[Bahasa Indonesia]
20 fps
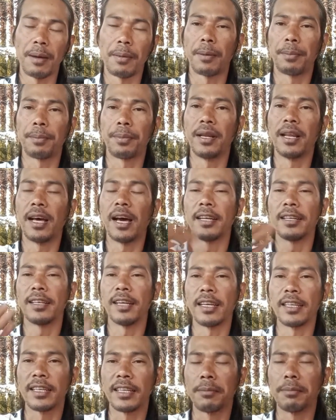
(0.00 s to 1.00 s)
Apabila
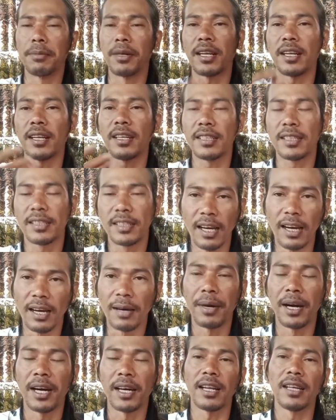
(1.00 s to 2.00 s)
Anda ingin
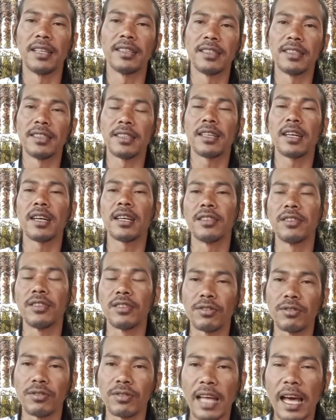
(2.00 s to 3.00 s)
mereda marah jenengan,
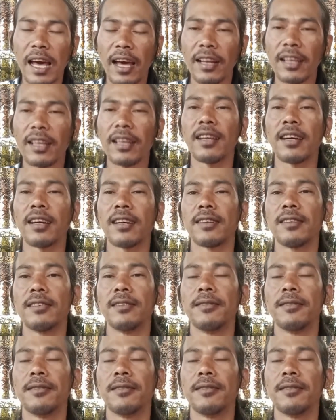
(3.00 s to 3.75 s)
ya tarik.